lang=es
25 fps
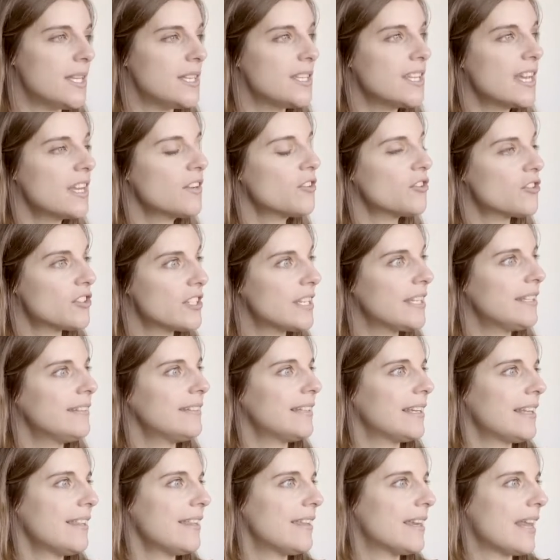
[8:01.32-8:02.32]
niña no se
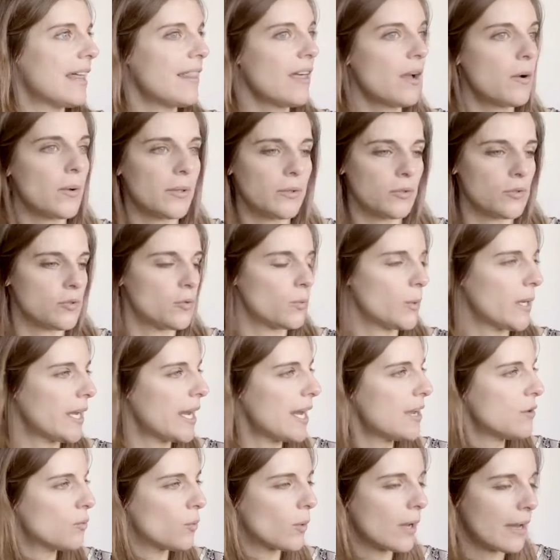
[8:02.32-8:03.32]
entere de nada cuando su
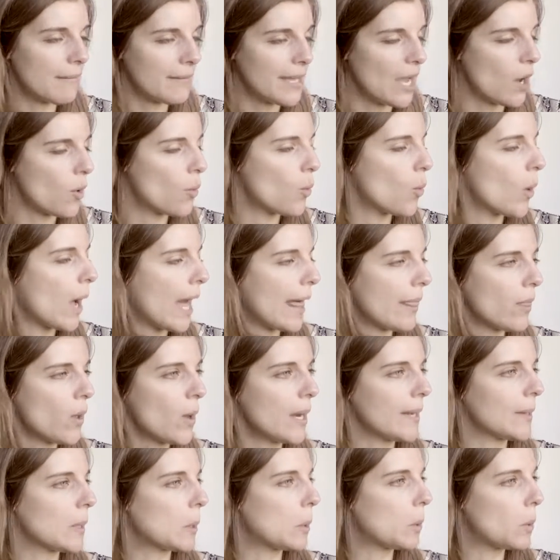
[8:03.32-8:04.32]
hija nunca había jugado
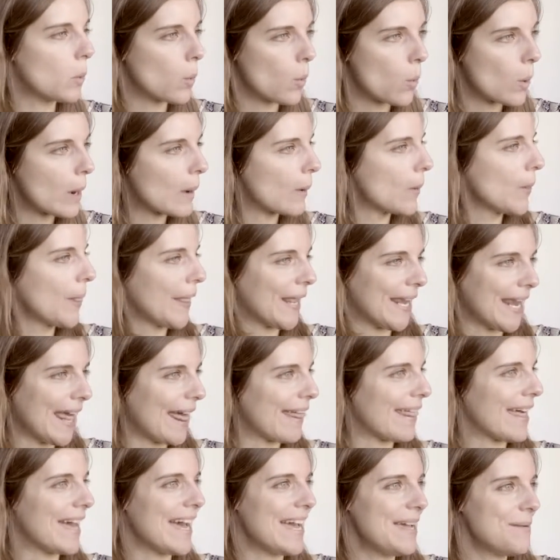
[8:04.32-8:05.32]
a ningún juego de
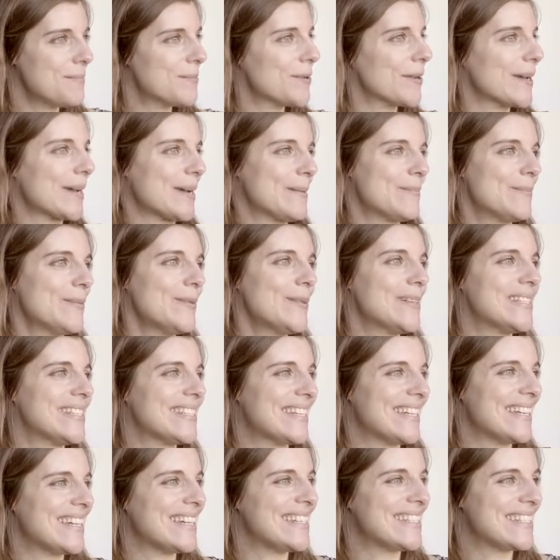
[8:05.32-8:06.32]
nada. ¿eh? Por ejemplo,
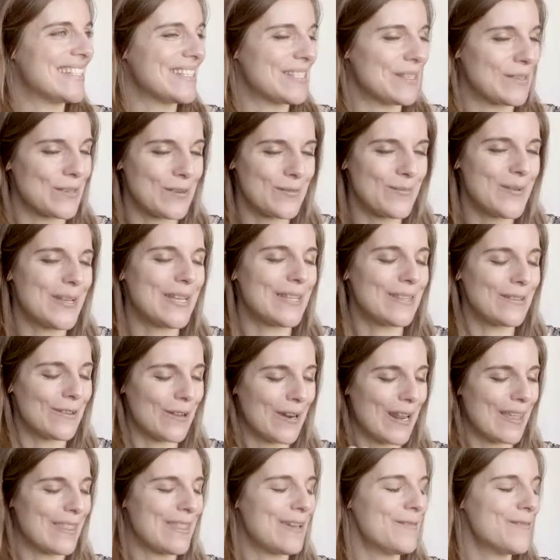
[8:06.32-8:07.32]
este, este señor me hizo
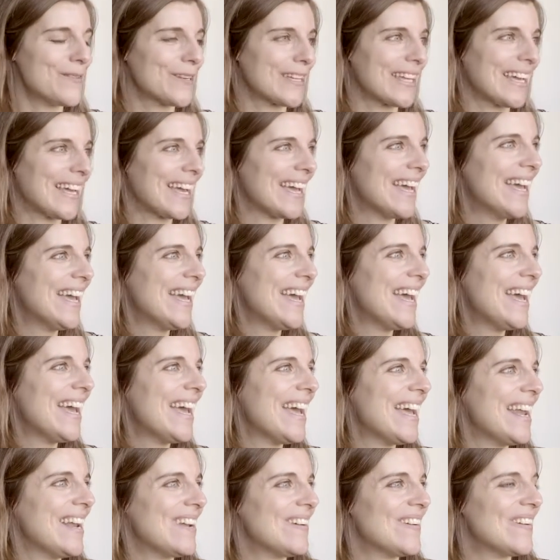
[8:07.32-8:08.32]
gracia porque
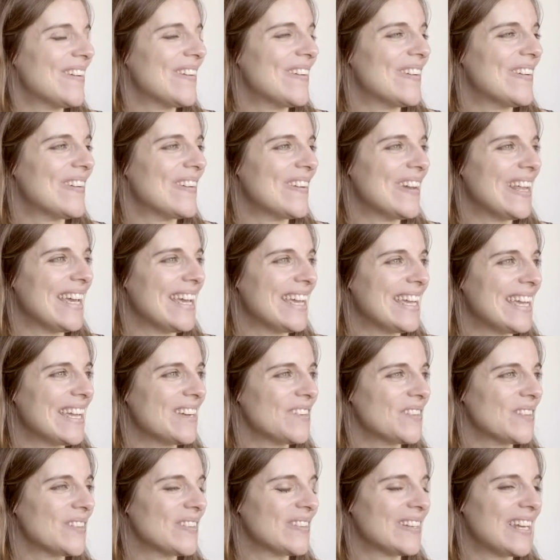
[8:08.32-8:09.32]
Lo, leí
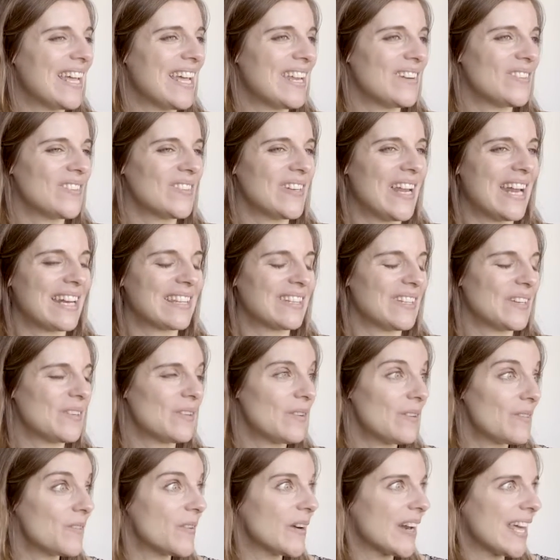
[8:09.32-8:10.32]
en un,
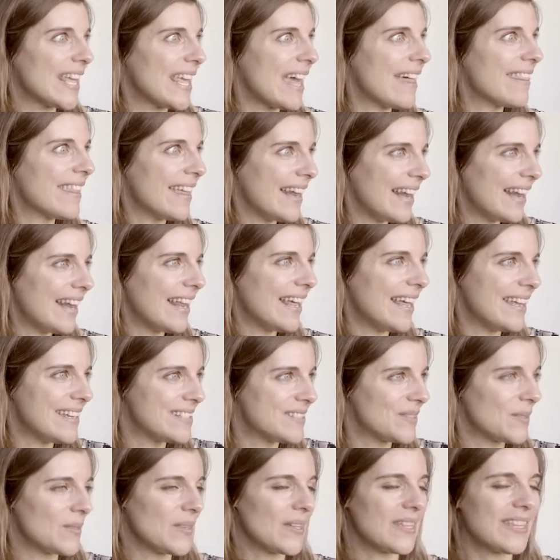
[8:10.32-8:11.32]
artículo fuera ya del
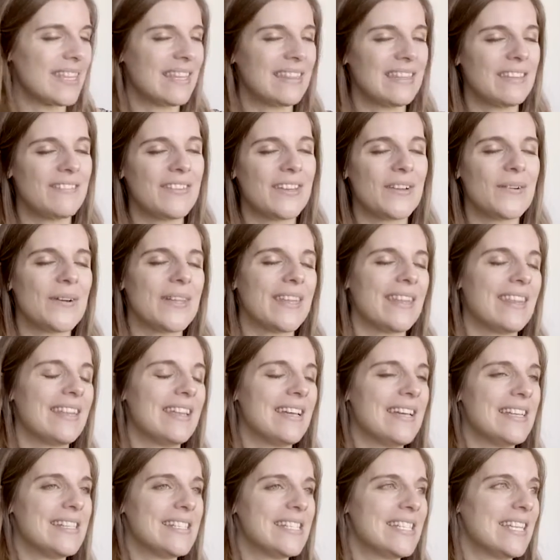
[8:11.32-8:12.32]
estudio científico
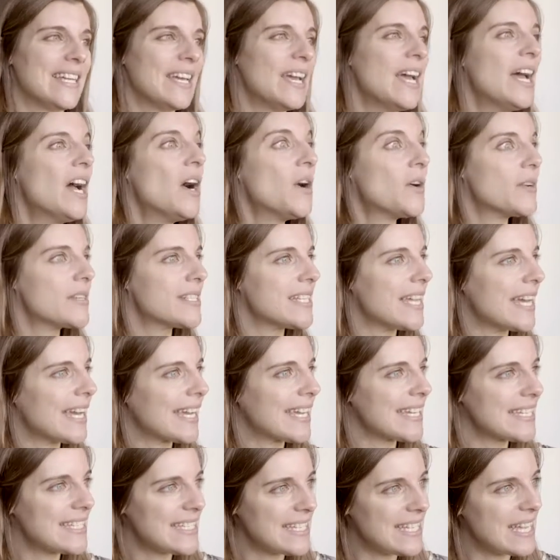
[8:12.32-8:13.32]
en, sí. O
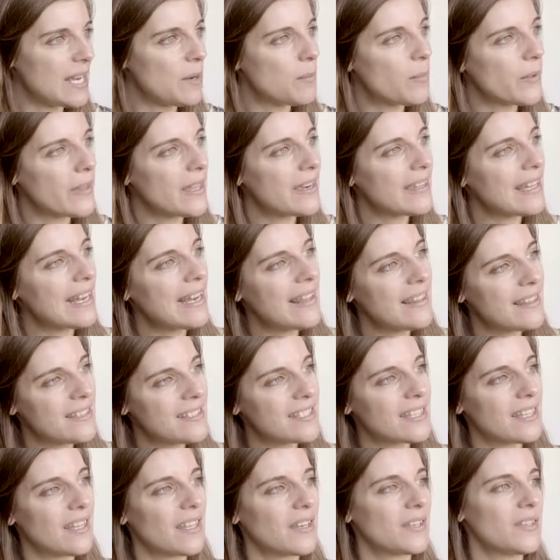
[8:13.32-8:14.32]
sea que sí, el poder de la
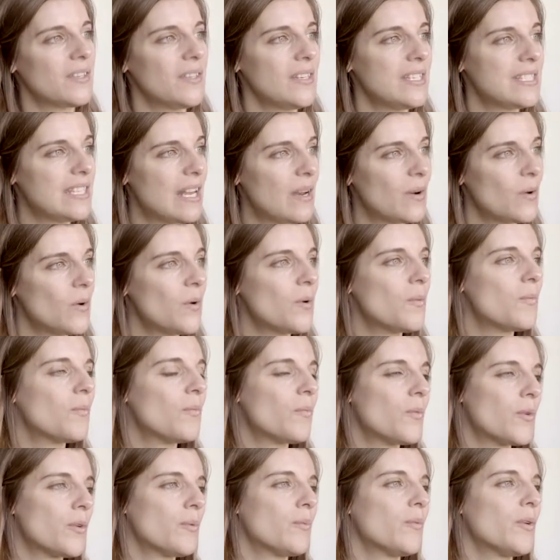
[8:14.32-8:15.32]
distracción es algo
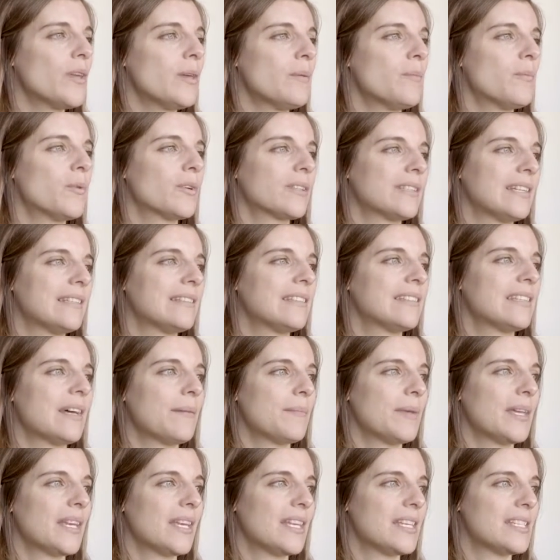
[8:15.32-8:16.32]
muy, muy importante
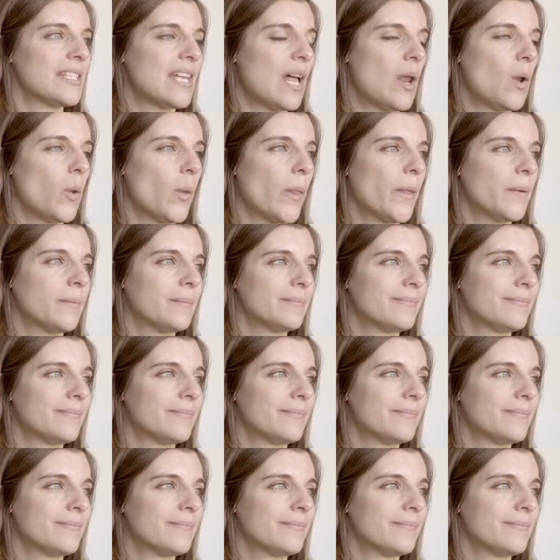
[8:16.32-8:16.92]
también en salud.